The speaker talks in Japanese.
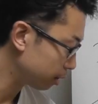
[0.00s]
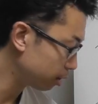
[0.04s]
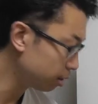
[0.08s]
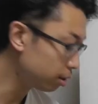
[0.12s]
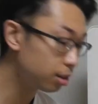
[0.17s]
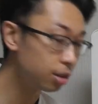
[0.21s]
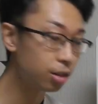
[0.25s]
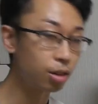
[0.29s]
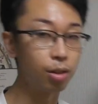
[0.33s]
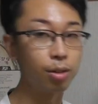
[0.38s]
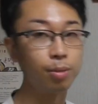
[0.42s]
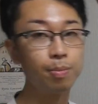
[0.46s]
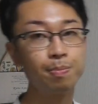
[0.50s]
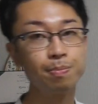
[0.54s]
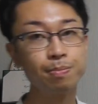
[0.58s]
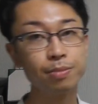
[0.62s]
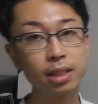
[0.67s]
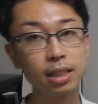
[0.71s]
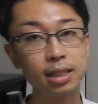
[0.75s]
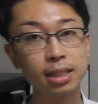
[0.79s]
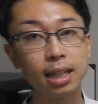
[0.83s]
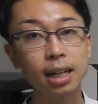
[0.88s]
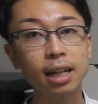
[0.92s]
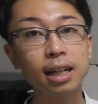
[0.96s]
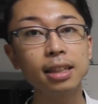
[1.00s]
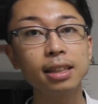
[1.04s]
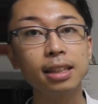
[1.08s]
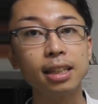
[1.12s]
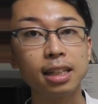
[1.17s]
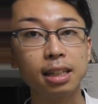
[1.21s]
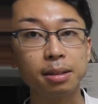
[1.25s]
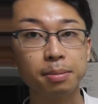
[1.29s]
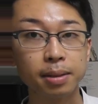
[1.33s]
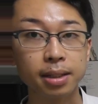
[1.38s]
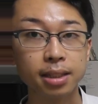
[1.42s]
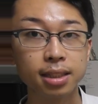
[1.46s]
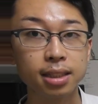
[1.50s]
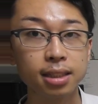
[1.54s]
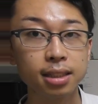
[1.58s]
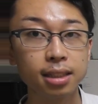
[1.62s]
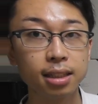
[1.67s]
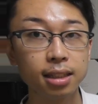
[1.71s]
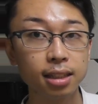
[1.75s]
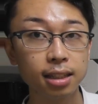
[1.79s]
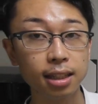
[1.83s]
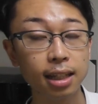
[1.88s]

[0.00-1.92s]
ぐんと下がっていきます